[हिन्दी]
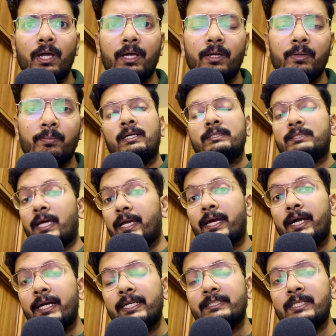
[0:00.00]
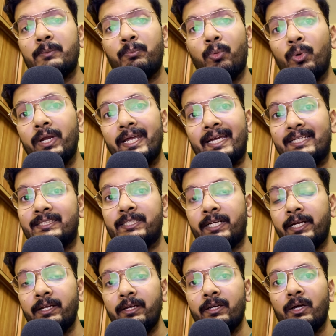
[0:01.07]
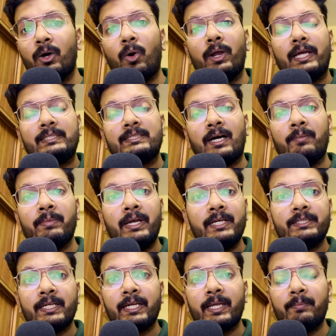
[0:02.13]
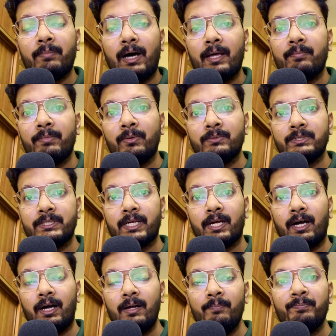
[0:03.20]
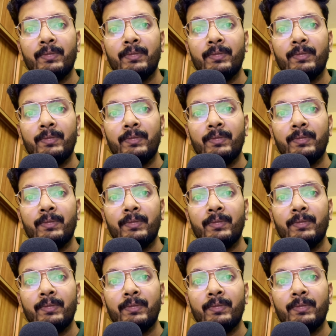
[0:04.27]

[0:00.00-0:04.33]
है साइकाइट्रिस्ट ने पूरी हिस्ट्री और एग्जामिनेशन के बाद में उनसे कहा